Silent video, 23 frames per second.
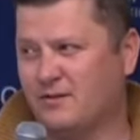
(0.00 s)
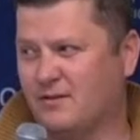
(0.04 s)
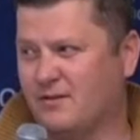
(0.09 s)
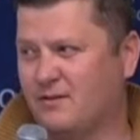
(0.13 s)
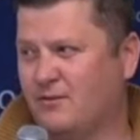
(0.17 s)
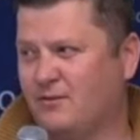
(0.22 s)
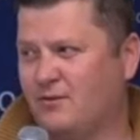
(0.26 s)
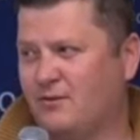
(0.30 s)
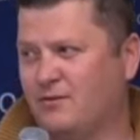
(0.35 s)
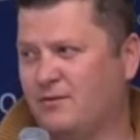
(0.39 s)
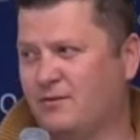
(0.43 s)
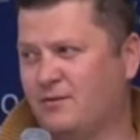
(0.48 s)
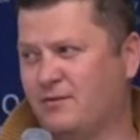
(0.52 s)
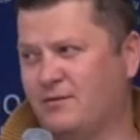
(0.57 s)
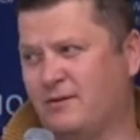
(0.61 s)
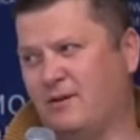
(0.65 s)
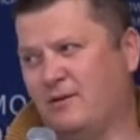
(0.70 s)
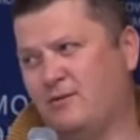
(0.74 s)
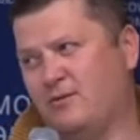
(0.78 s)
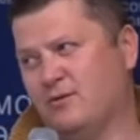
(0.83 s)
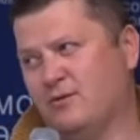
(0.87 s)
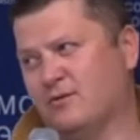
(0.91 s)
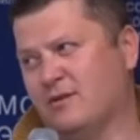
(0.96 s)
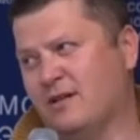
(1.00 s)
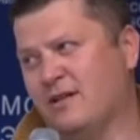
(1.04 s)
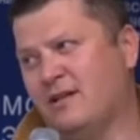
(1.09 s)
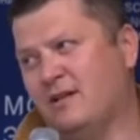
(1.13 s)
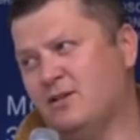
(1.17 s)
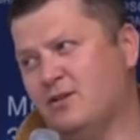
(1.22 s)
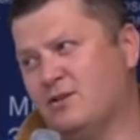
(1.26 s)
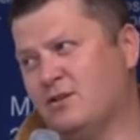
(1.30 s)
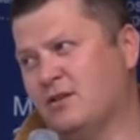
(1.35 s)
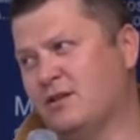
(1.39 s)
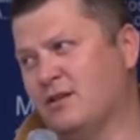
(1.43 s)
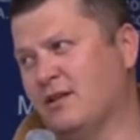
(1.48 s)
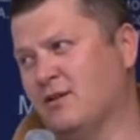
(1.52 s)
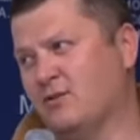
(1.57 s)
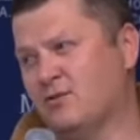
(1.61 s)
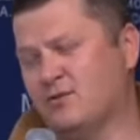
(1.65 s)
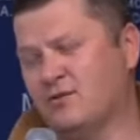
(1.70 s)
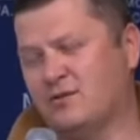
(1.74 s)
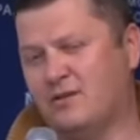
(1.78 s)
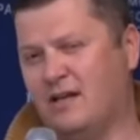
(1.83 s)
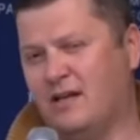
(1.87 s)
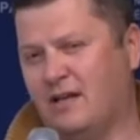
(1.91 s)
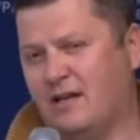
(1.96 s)
но он такой заезженный,
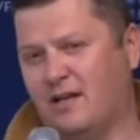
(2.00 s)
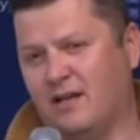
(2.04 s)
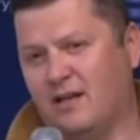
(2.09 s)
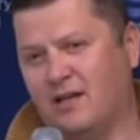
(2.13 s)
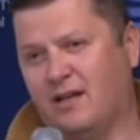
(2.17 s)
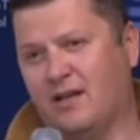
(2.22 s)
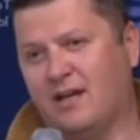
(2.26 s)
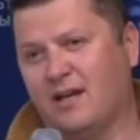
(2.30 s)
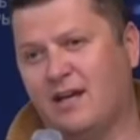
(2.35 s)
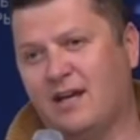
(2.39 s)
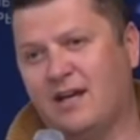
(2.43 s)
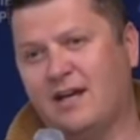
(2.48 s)
он старенький.